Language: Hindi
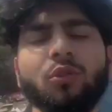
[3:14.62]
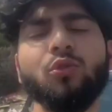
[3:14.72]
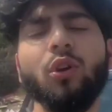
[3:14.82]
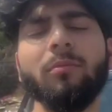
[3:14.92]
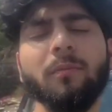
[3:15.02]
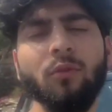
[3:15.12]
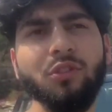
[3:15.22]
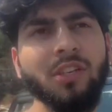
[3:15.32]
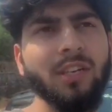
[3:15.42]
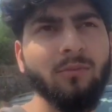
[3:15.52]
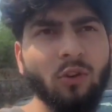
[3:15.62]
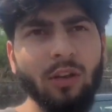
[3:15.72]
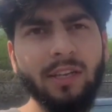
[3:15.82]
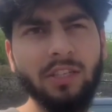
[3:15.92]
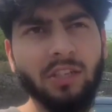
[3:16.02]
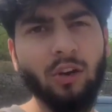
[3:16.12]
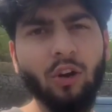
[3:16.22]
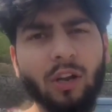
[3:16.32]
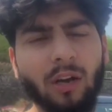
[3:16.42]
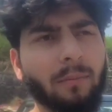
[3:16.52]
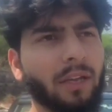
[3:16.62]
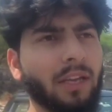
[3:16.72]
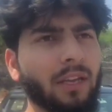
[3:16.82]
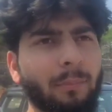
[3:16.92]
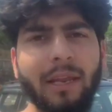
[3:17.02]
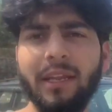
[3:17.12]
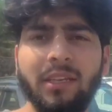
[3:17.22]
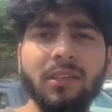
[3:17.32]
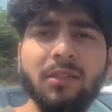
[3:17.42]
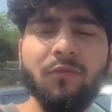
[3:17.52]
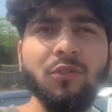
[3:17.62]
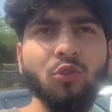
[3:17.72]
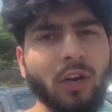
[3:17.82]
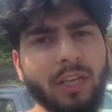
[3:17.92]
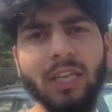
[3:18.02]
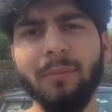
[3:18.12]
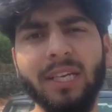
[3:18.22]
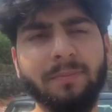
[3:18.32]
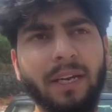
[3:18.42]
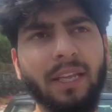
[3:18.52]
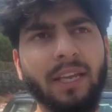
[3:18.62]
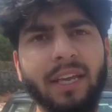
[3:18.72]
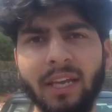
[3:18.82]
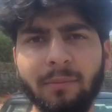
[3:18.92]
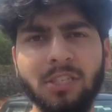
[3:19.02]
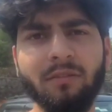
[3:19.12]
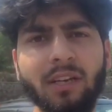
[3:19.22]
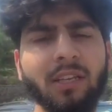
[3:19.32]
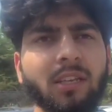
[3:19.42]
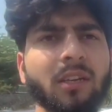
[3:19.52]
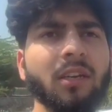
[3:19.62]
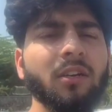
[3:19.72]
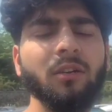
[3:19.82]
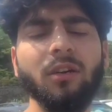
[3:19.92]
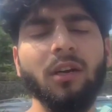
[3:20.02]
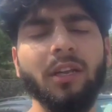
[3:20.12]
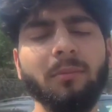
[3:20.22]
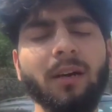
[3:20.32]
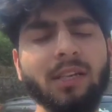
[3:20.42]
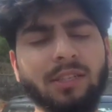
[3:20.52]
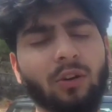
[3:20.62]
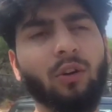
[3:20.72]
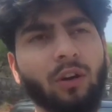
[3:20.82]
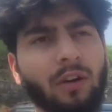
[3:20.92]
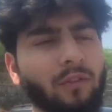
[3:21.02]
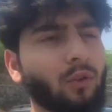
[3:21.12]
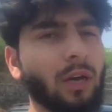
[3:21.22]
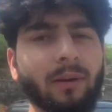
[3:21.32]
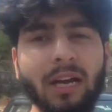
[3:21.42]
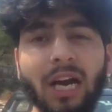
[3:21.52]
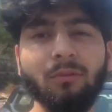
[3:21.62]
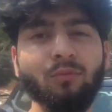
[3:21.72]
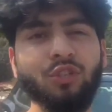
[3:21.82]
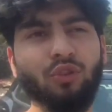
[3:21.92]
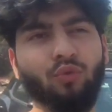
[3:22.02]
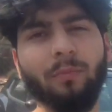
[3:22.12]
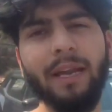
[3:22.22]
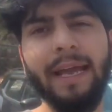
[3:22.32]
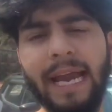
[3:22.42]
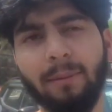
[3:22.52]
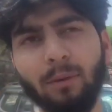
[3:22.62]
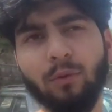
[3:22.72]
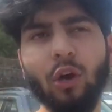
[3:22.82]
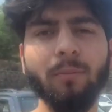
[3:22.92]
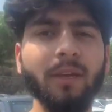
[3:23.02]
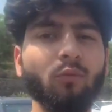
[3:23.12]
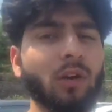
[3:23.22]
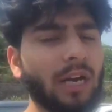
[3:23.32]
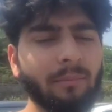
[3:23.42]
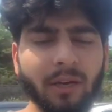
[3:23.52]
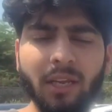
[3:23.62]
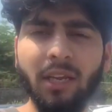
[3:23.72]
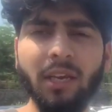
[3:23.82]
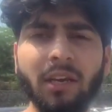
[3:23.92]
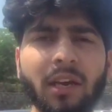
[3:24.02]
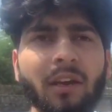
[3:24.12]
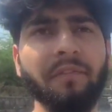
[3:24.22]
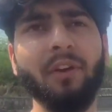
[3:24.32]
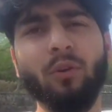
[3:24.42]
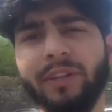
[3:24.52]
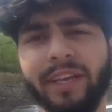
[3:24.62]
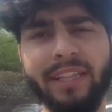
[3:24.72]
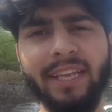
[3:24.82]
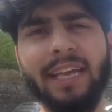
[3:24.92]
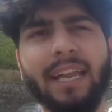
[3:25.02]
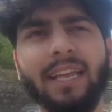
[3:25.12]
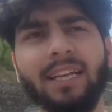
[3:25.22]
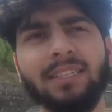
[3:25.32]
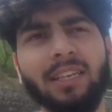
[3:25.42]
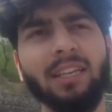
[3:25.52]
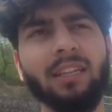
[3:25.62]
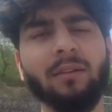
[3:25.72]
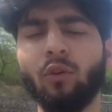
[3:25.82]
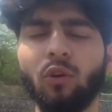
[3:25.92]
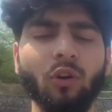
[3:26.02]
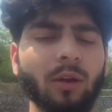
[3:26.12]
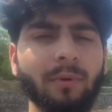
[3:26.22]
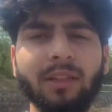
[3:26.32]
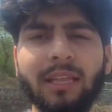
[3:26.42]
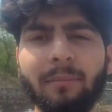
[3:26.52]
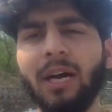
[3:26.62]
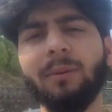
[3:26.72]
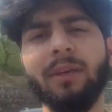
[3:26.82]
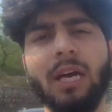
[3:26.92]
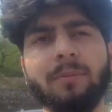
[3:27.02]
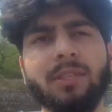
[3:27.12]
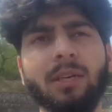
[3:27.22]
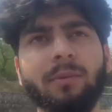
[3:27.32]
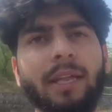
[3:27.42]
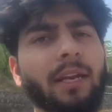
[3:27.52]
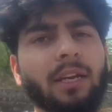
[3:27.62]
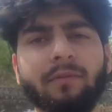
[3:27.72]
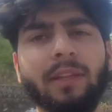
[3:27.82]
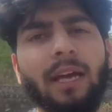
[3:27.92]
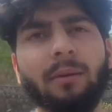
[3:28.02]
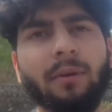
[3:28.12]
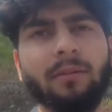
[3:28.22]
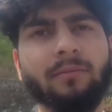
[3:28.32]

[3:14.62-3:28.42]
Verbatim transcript: दोस्तों अभी पहुंच गए हम कॉलेज और अभी पहले जहर की नमाज़ पढ़ेंगे एक बजे वाली नमाज और थोड़ा काम है मुझे ऊपर एकेडमिक ब्लॉक में वो काम करेंगे फिर और देखते हैं क्या रहेगा सीन और मिलते हैं बाद में आपसे अब डायरेक्ट इख्तियारी में